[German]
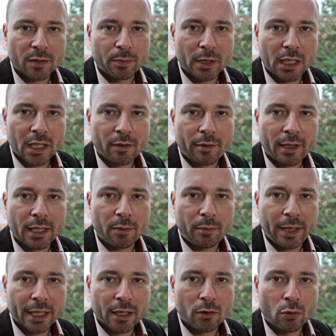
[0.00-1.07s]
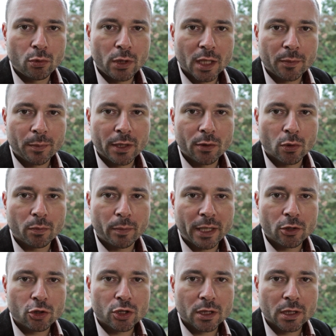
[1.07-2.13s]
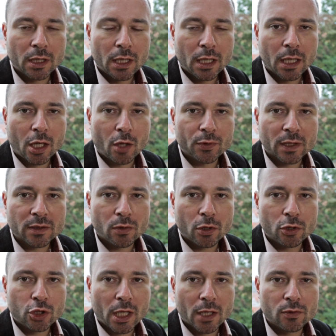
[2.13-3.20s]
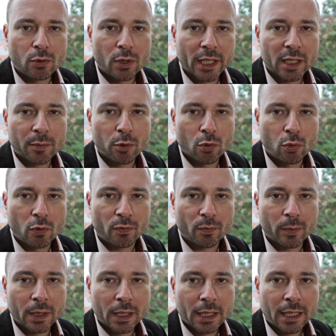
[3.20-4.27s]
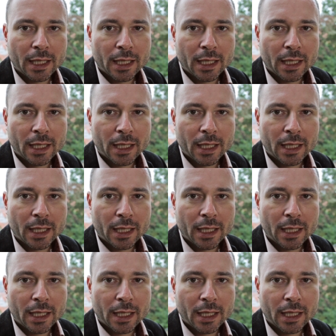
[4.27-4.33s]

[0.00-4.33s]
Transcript: sich mittlerweile mehrere hundert Millionen Menschen auf das deutsche Asylrecht berufen.